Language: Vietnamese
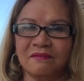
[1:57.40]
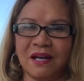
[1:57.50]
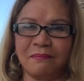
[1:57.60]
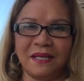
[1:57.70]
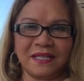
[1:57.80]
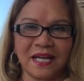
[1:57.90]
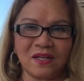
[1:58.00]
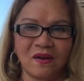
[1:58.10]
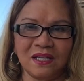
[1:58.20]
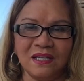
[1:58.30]
và mình nghe
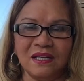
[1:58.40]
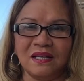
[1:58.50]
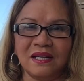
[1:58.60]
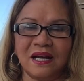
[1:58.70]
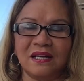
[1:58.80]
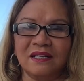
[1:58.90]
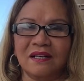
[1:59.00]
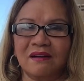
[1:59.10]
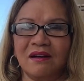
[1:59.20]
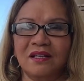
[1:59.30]
nói là
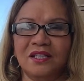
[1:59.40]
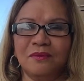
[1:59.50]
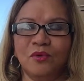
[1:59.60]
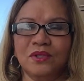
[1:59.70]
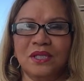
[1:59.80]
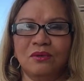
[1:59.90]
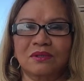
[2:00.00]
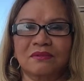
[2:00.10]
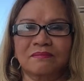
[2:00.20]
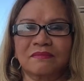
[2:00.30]
có người nó mua nhiều
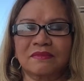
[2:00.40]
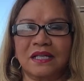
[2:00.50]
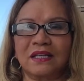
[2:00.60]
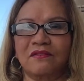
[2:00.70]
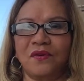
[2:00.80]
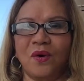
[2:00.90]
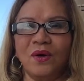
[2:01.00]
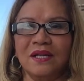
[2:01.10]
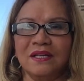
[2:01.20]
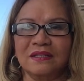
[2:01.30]
tại thành phố
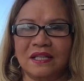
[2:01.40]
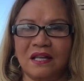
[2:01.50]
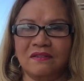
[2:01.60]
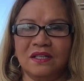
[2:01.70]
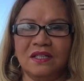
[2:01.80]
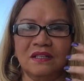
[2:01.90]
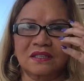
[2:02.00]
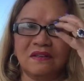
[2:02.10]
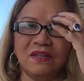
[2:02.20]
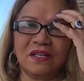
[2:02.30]
tại người
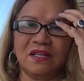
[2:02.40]
tại vì